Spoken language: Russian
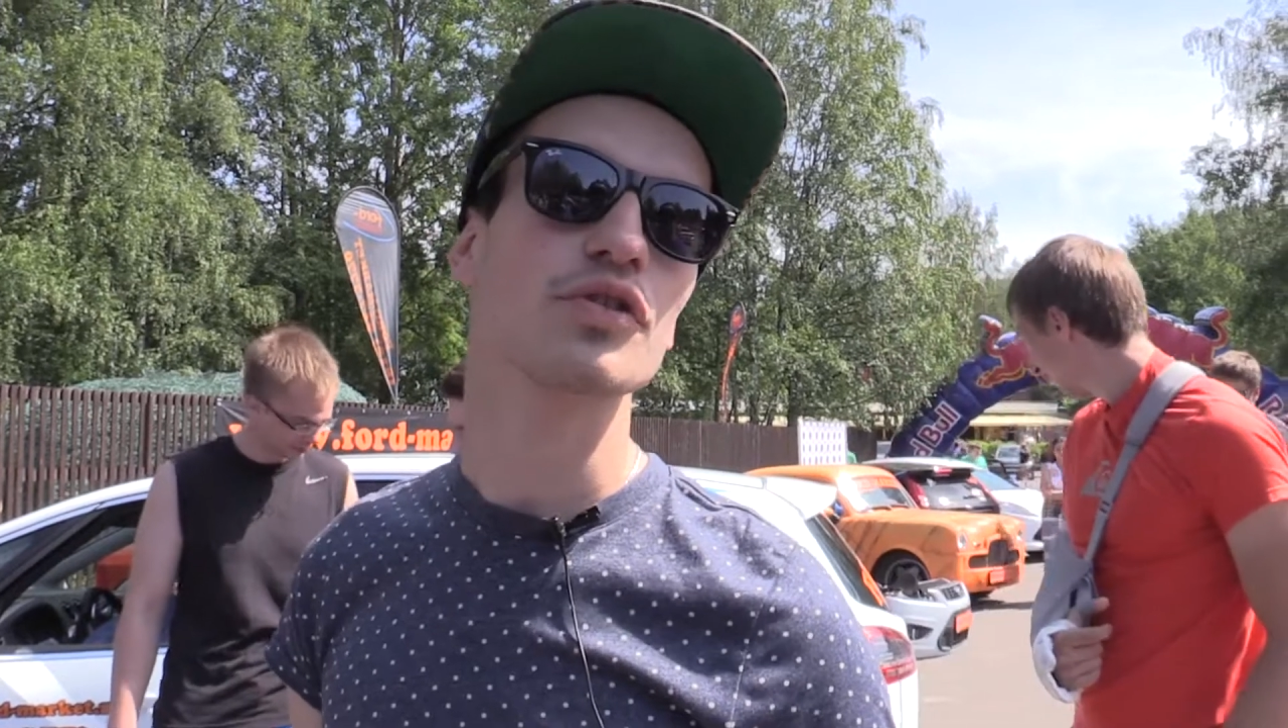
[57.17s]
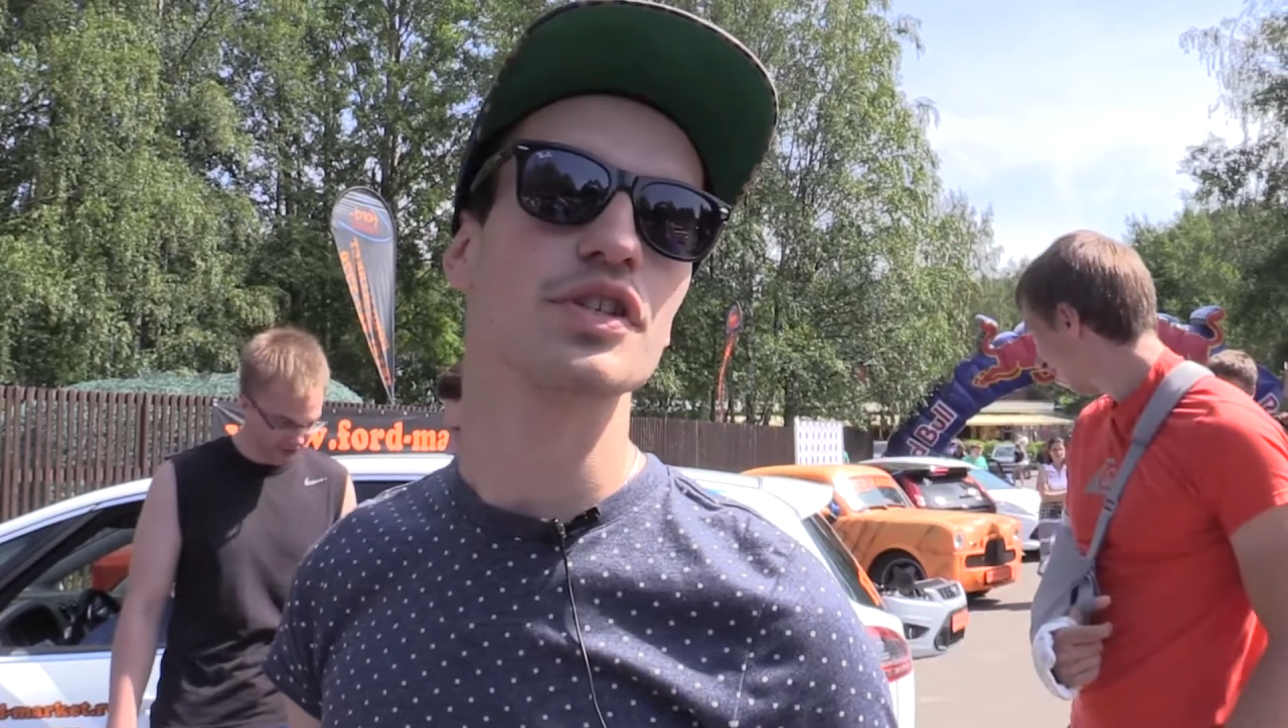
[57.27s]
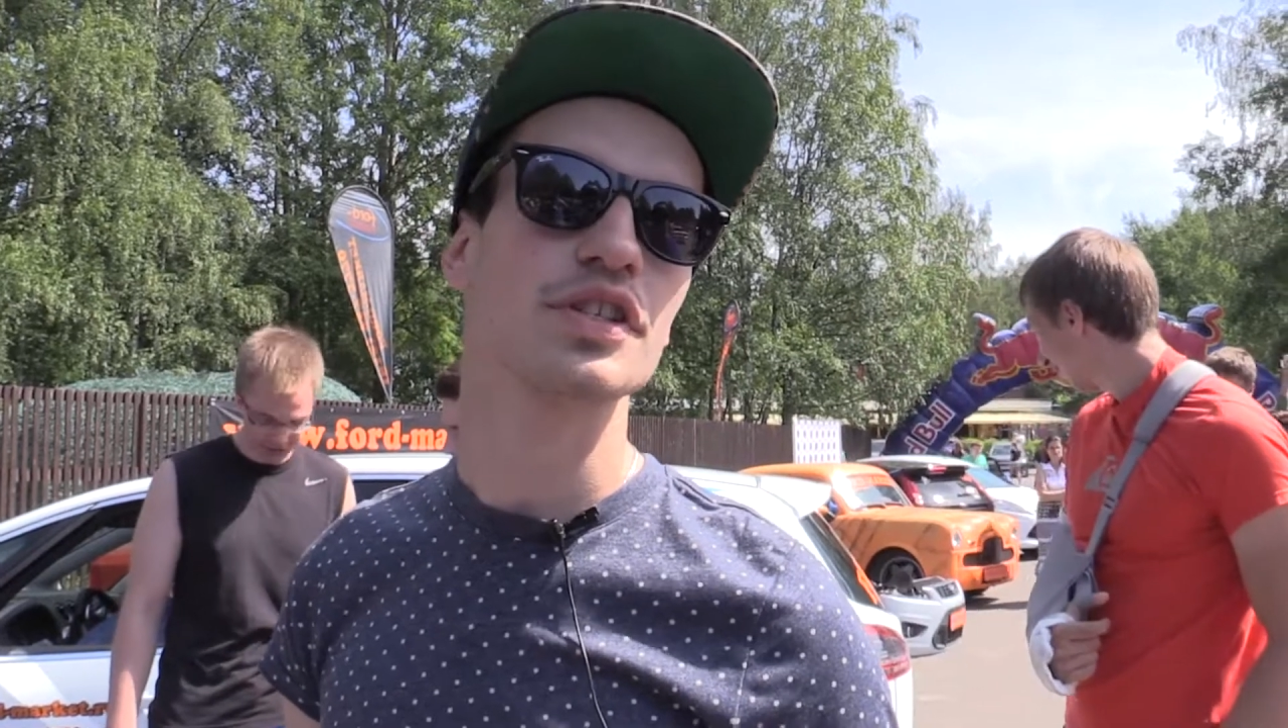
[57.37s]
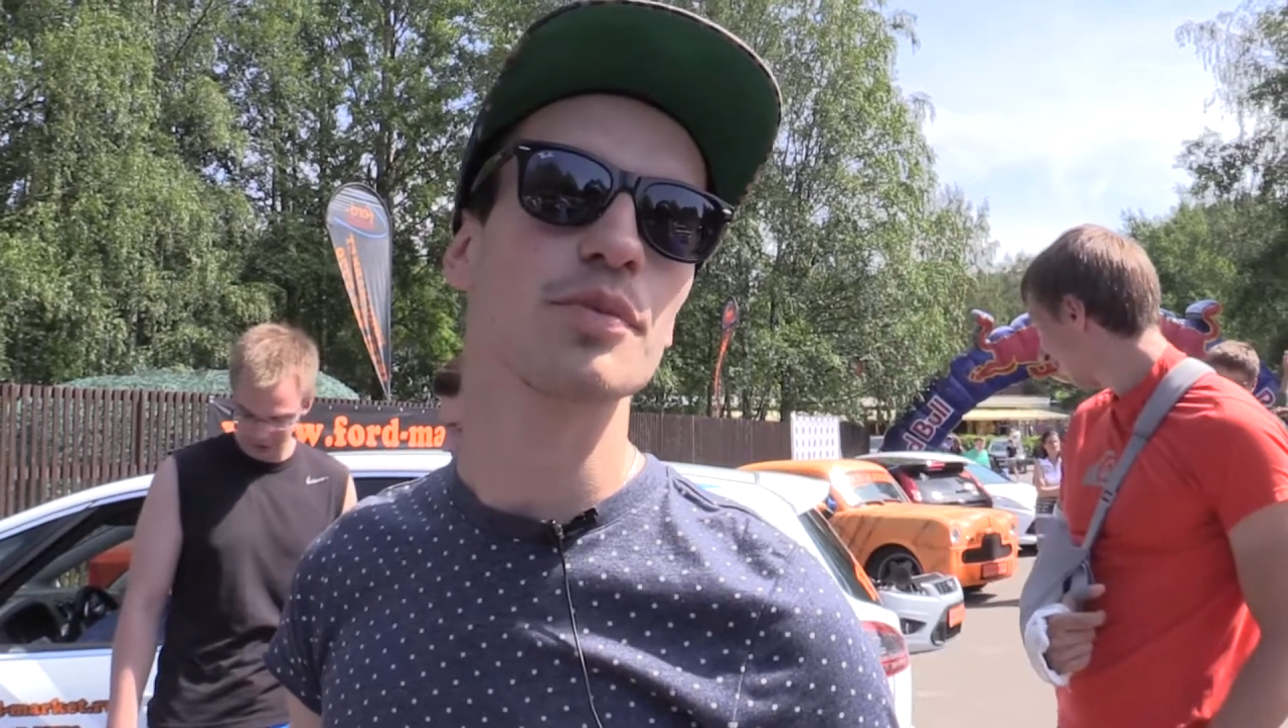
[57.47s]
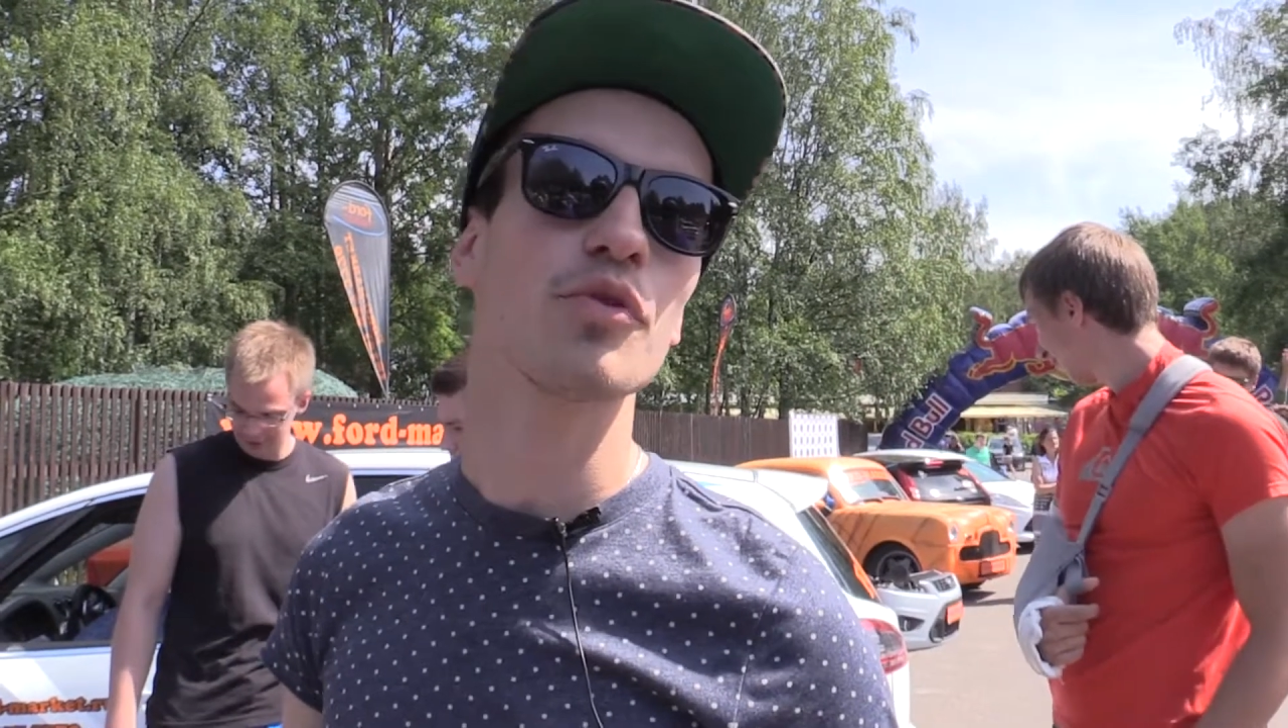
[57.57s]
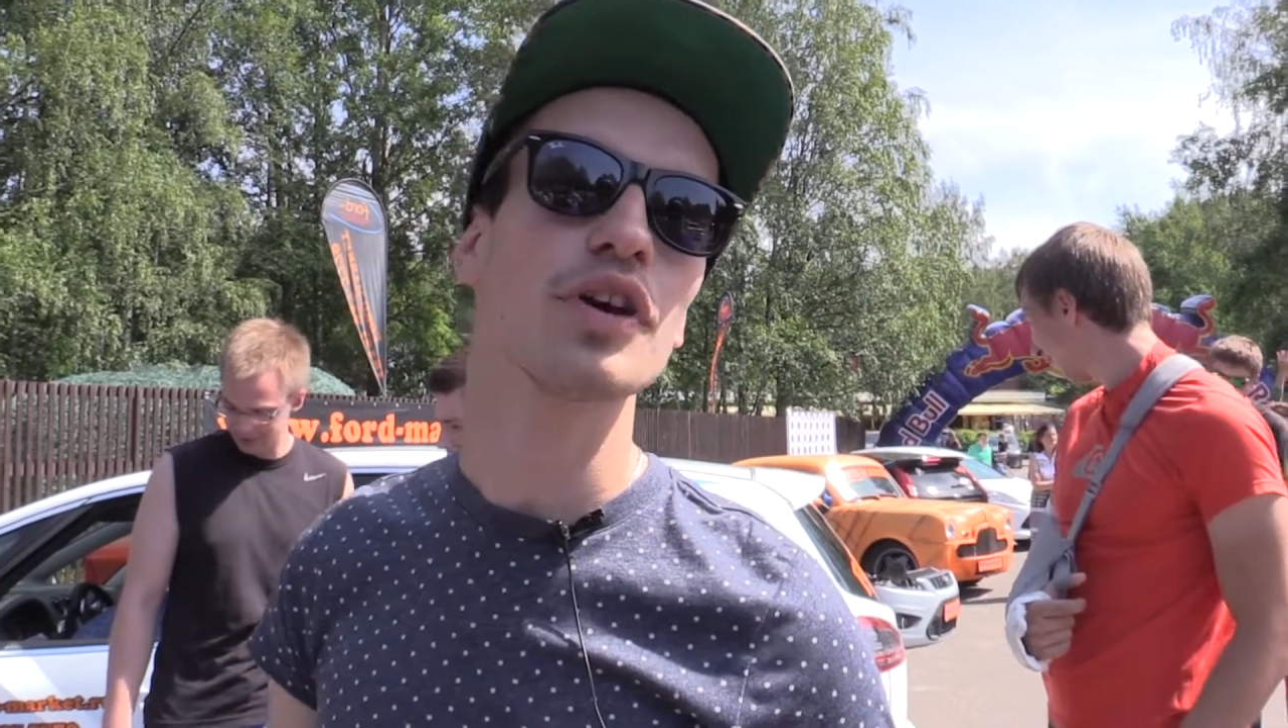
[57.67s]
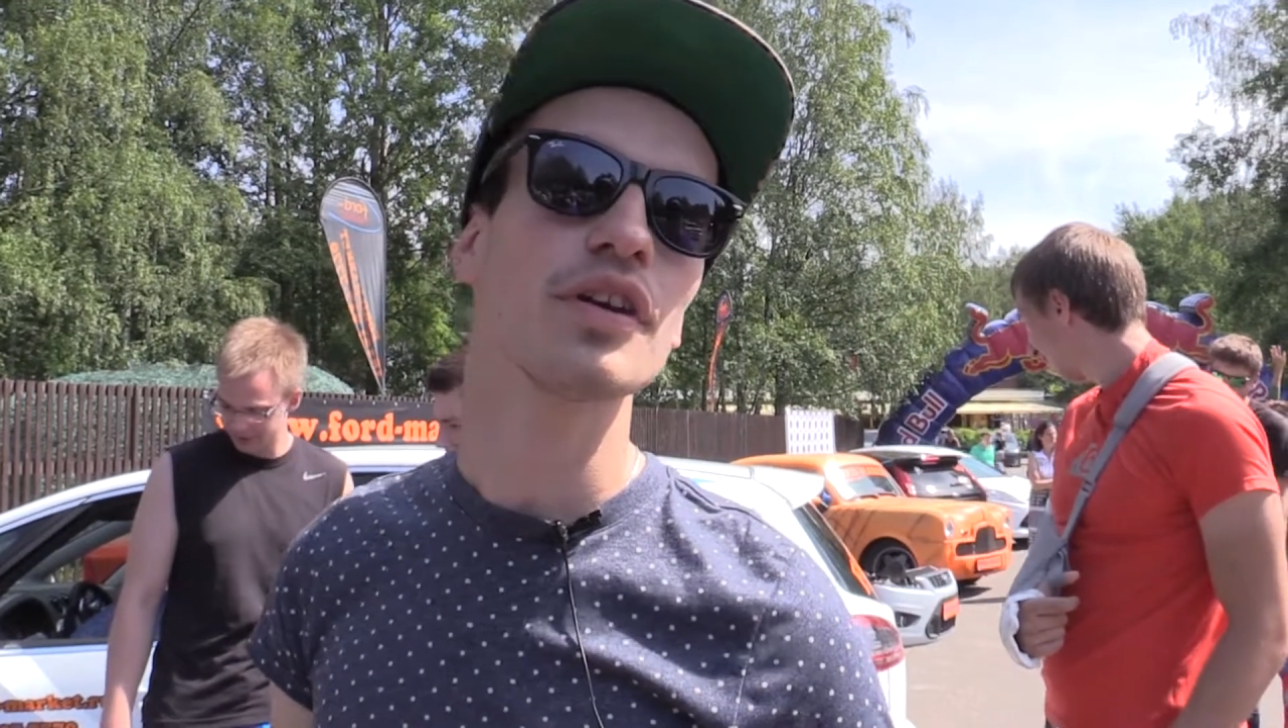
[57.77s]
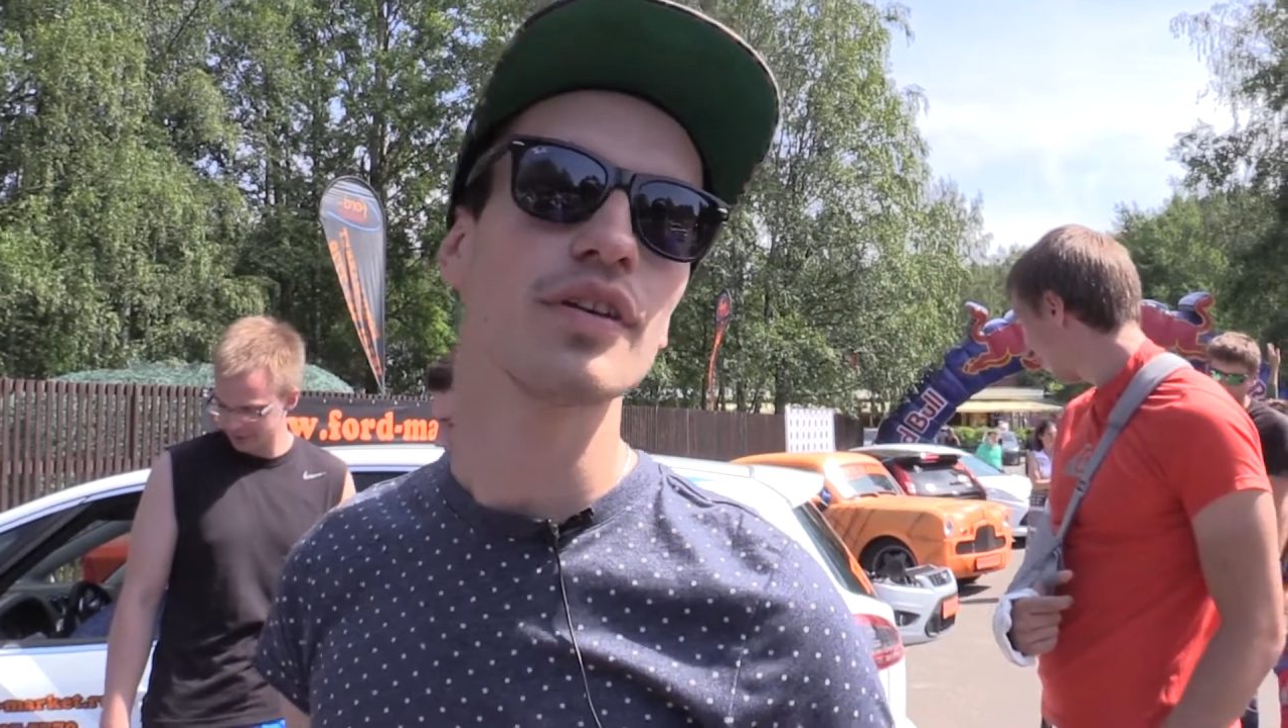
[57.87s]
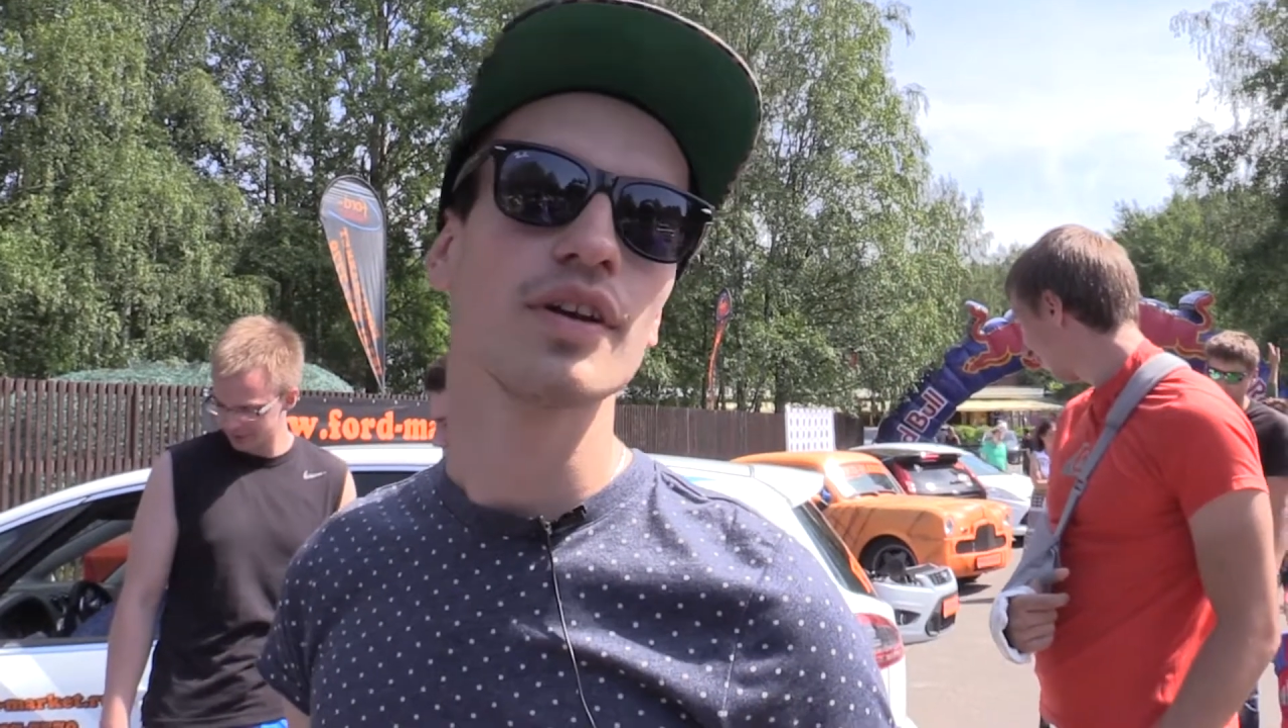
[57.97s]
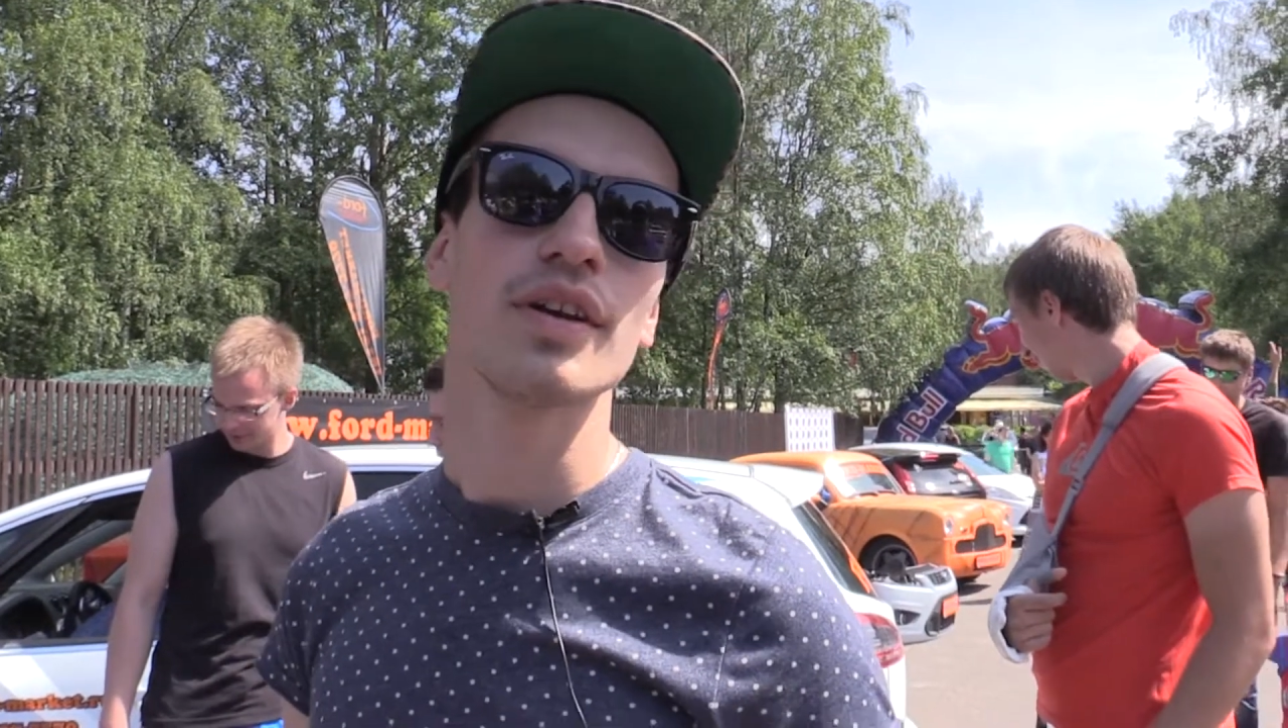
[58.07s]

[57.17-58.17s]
то есть зимой,